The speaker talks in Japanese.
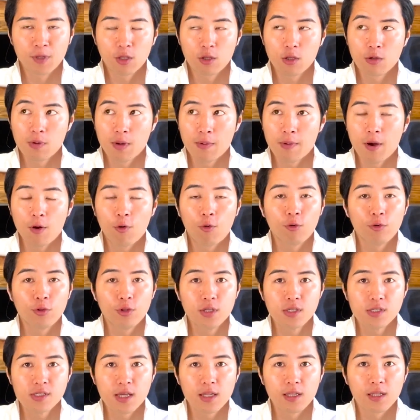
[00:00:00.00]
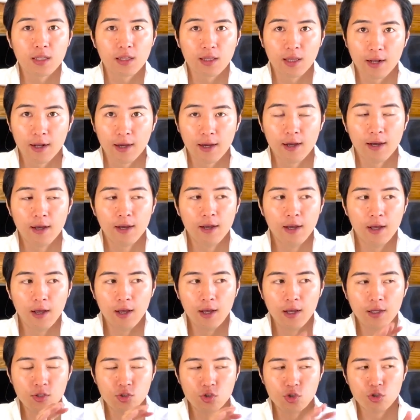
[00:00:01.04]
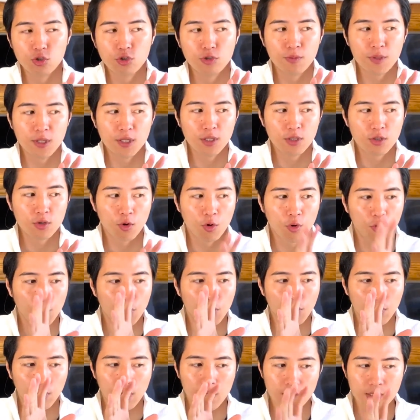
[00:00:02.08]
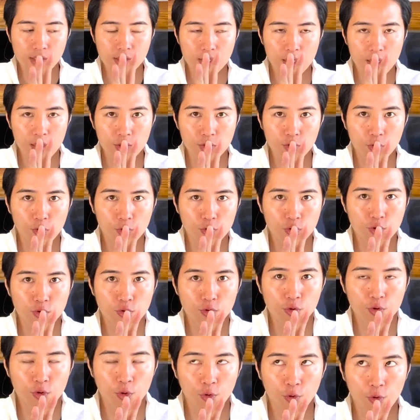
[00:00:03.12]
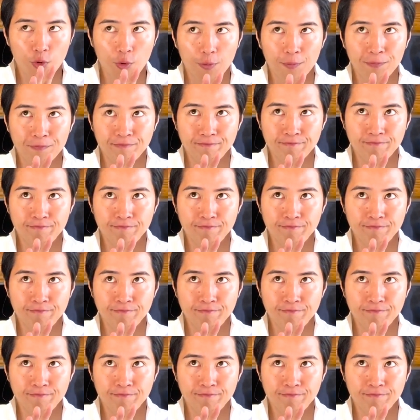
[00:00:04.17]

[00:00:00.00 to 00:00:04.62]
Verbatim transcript: 例えば本人さんだったら、住民票、源泉徴収票、